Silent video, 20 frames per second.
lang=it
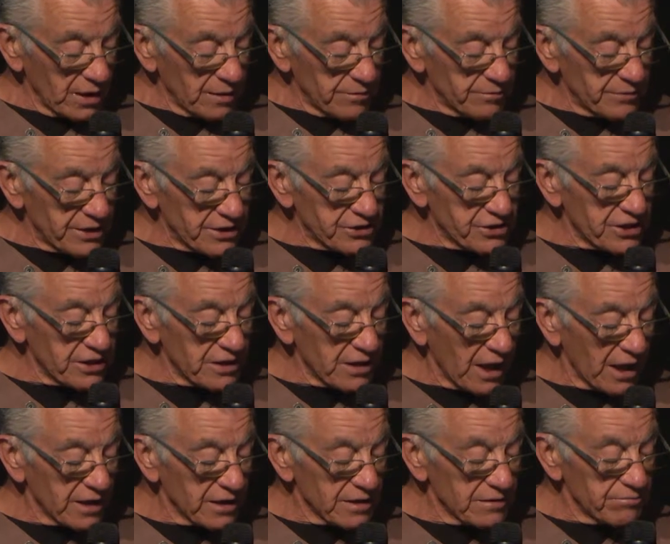vicina
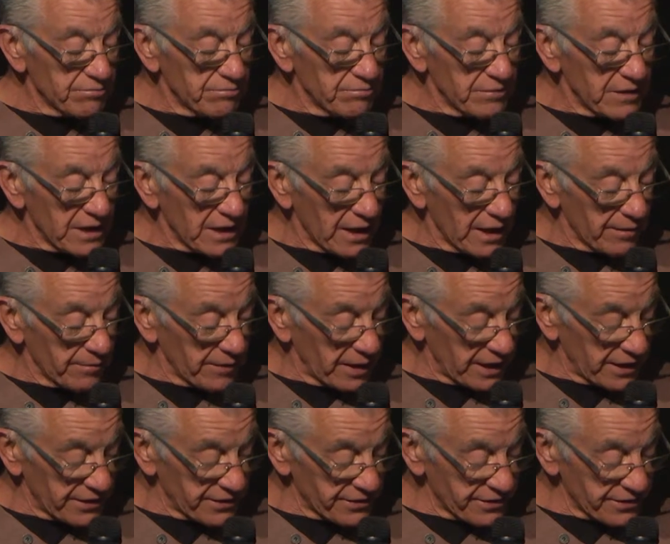ai mille
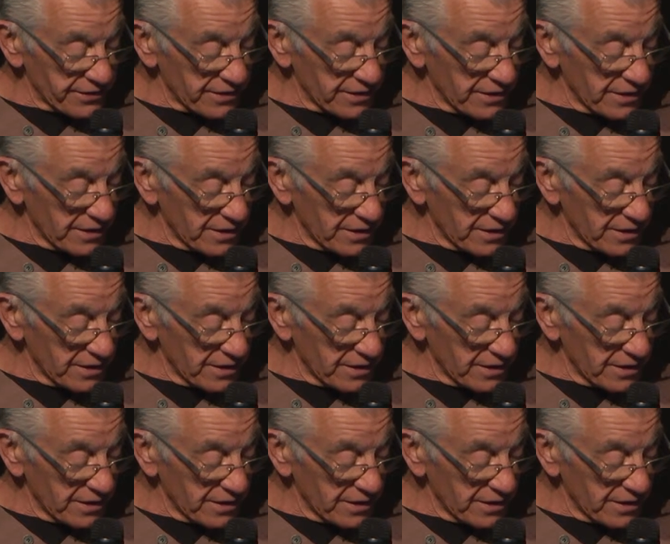metri.